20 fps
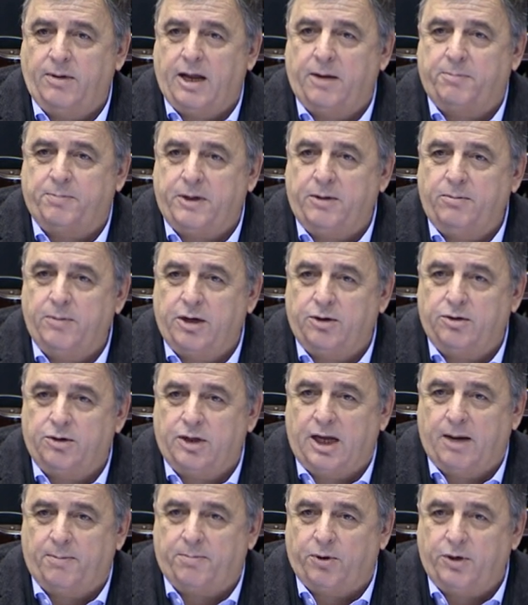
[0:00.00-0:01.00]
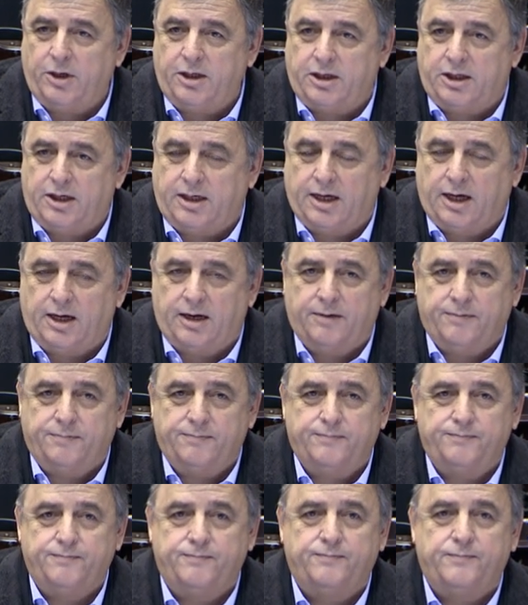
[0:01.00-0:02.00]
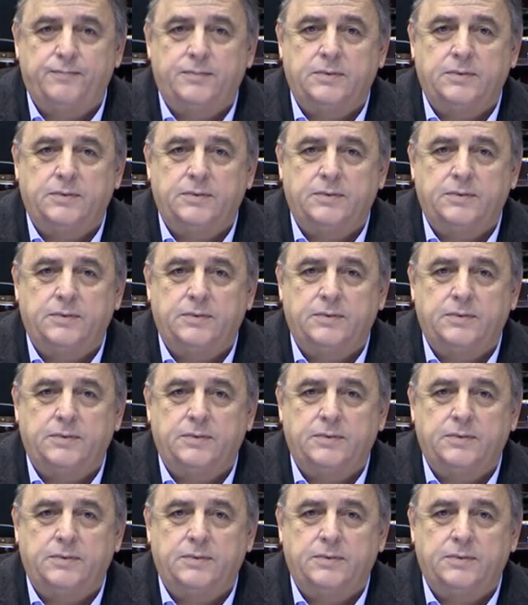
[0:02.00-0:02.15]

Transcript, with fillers: para hablar primero de la política.